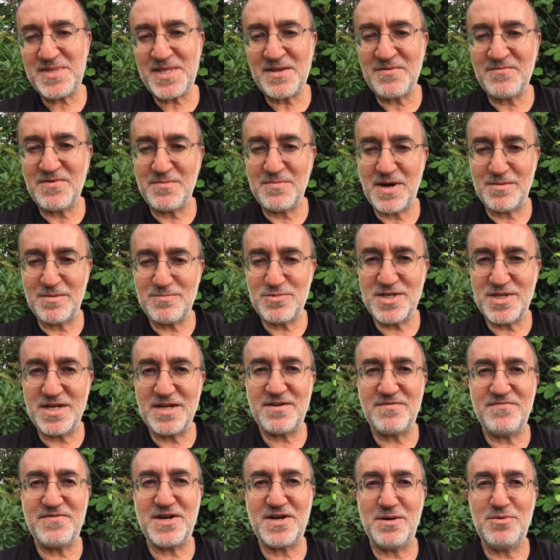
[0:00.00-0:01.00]
ve ben bu
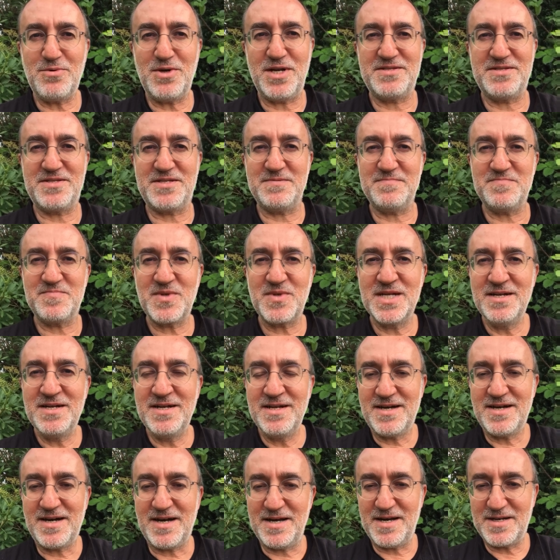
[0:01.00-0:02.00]
teklifi kabul ettim.
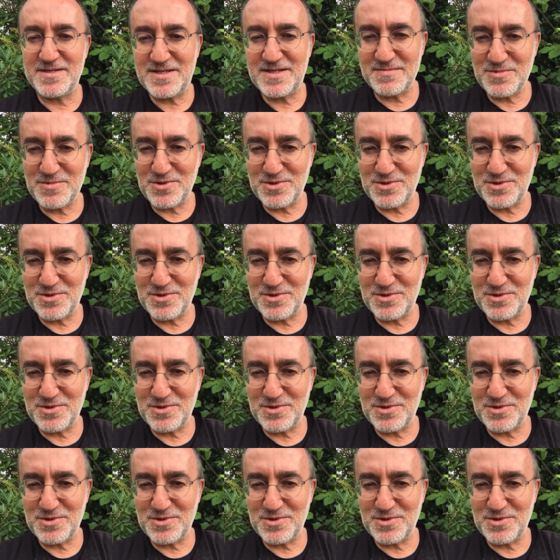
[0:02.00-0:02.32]
Hayatın